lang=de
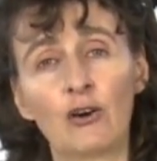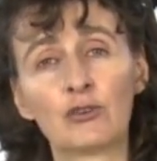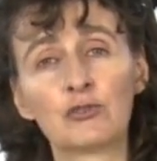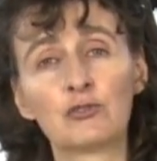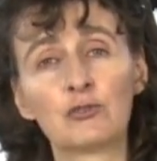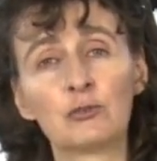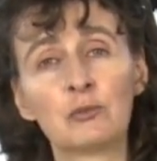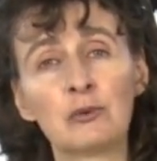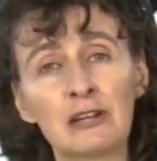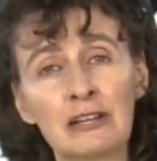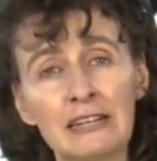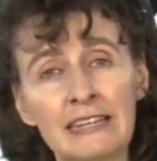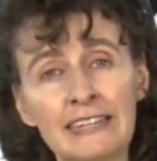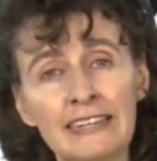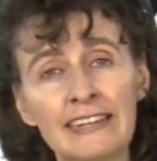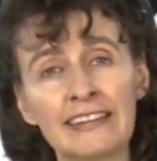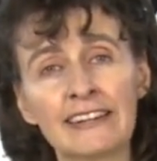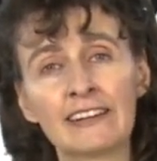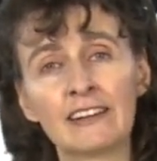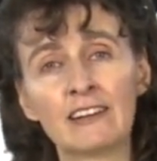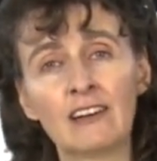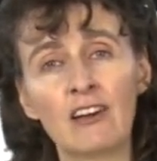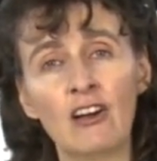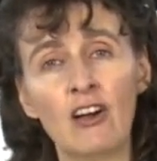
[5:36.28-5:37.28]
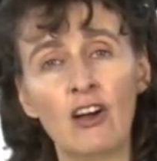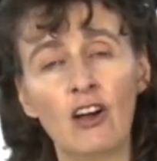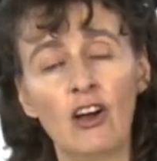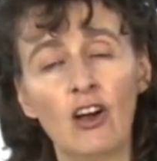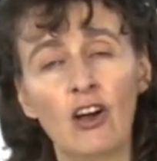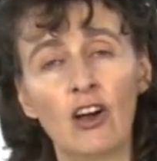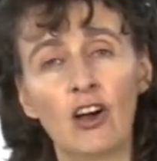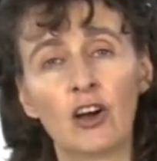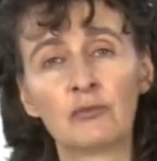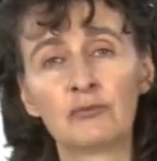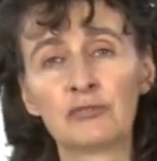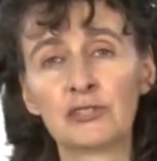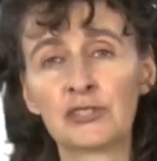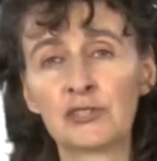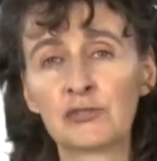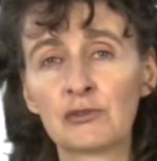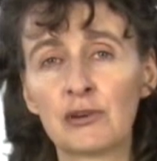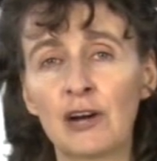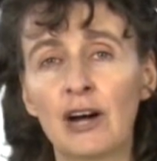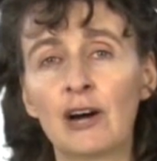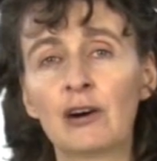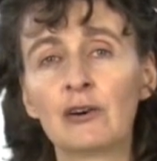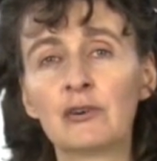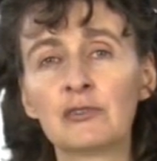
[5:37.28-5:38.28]
und überlegen, ob wir
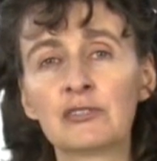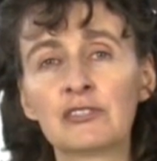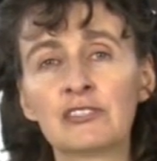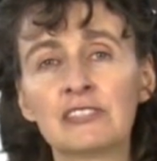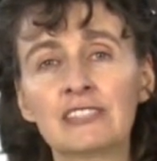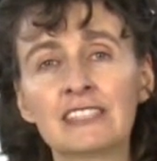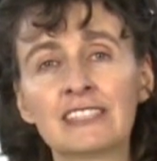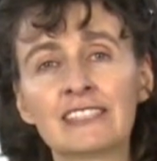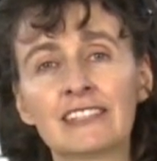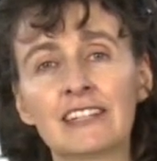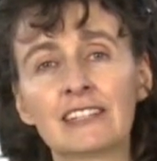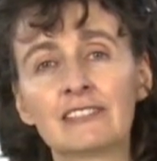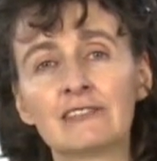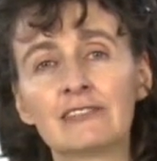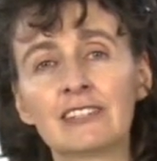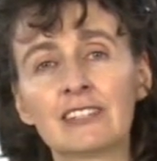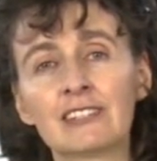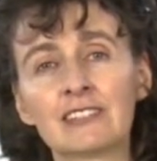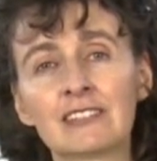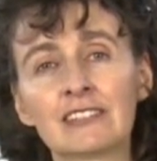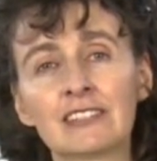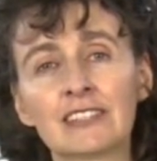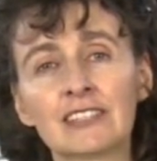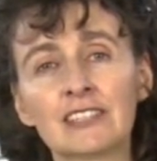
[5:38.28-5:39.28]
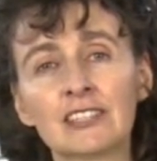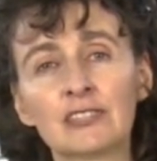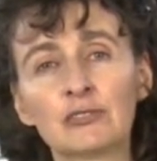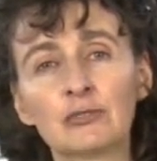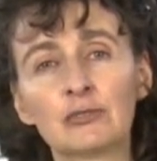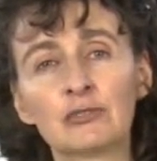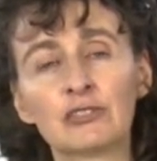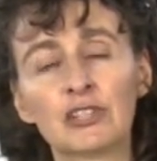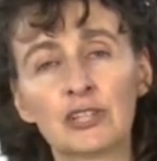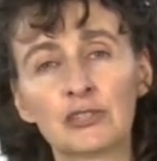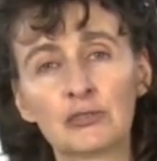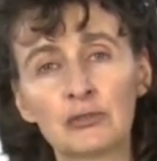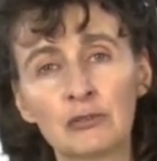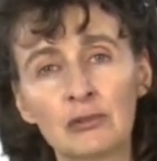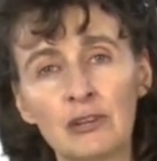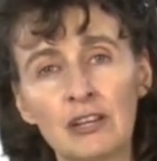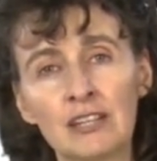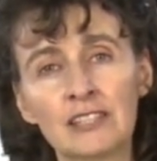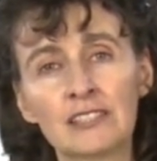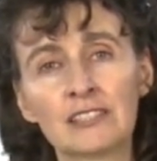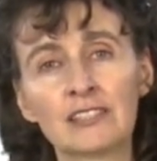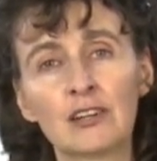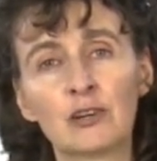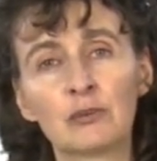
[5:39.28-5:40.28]
zu Hause nicht etwas in Richtung
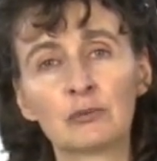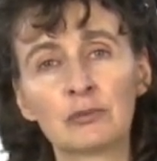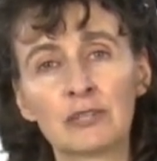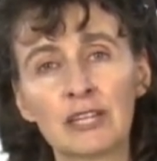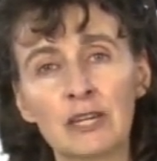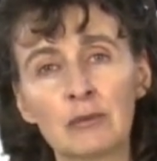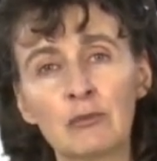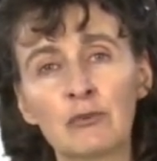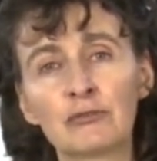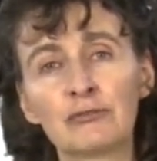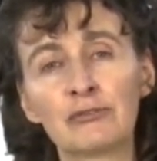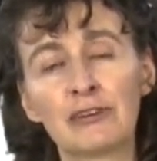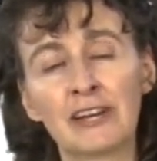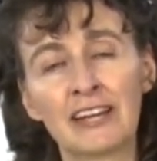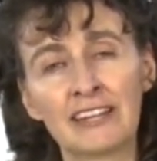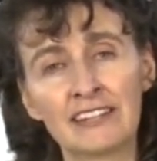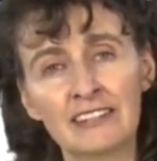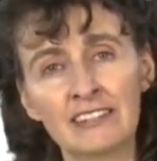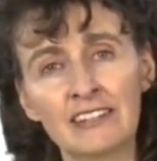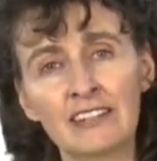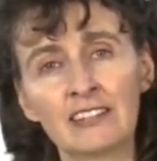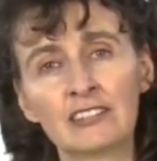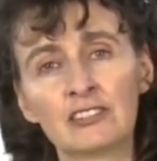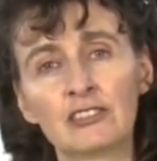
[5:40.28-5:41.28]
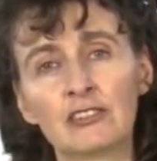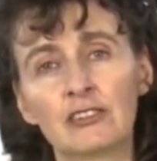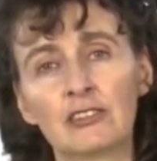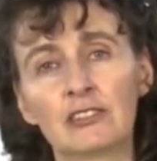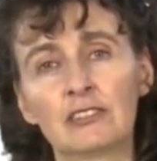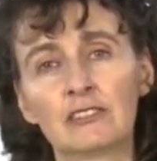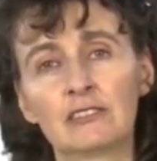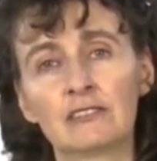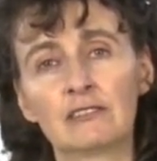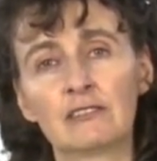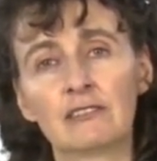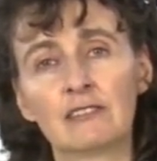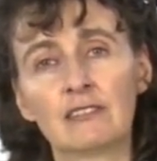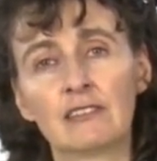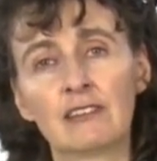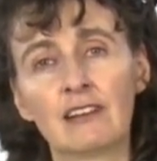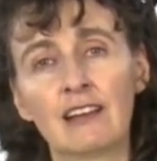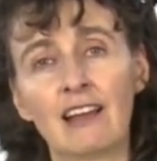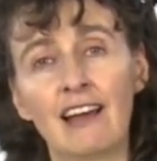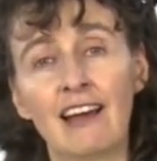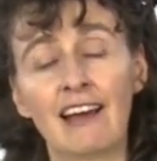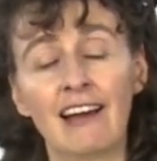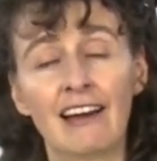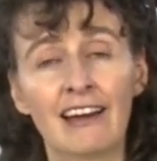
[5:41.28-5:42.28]
natürlicher Umgebung verändern können,
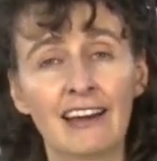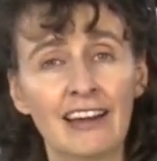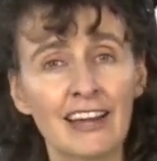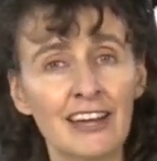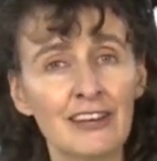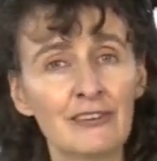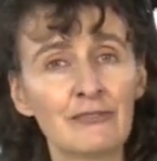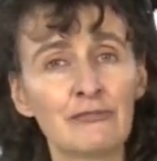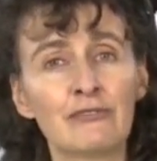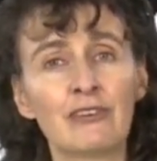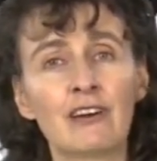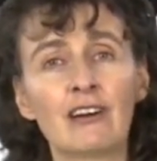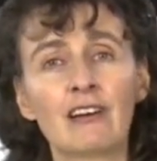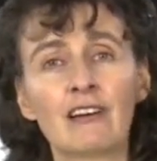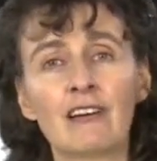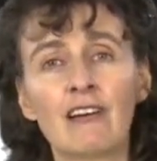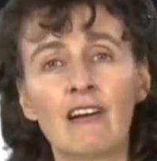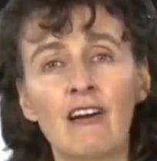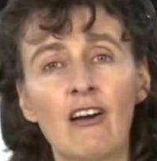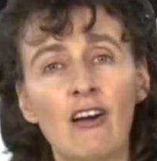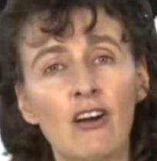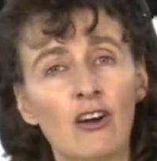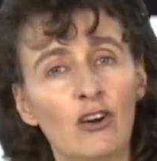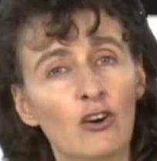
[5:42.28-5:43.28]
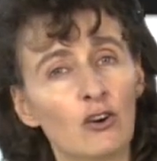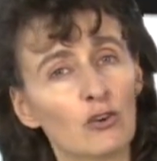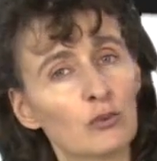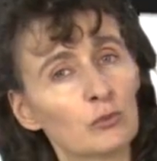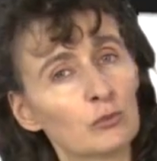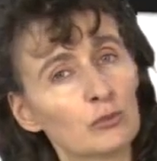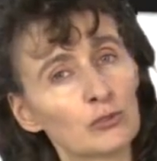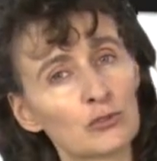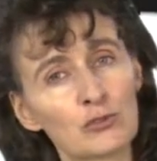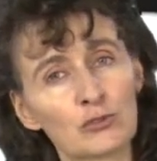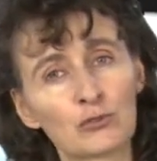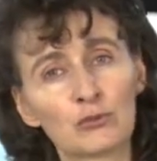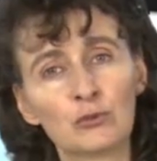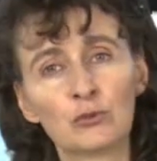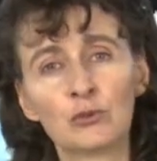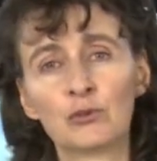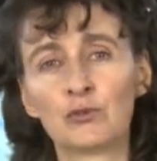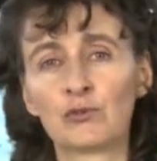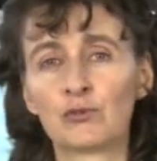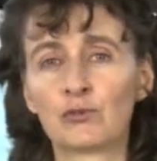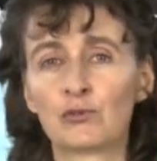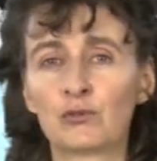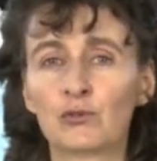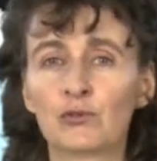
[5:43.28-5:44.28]
einfach um uns
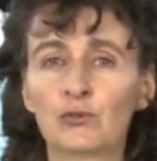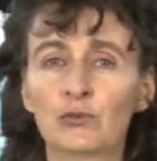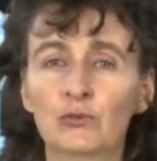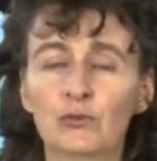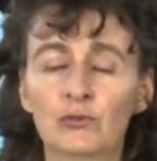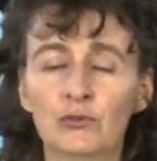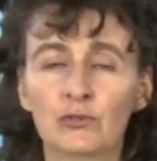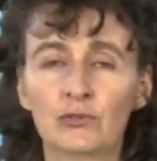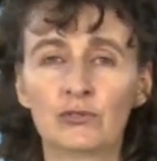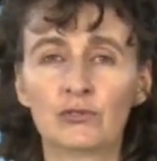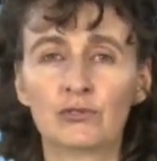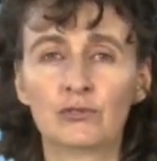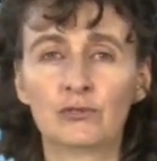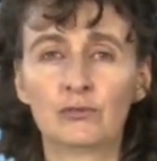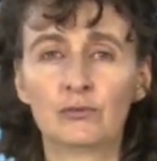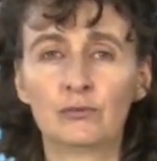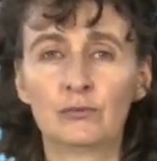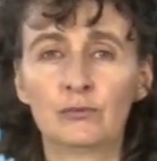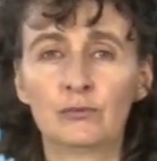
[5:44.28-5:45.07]
gut zu tun.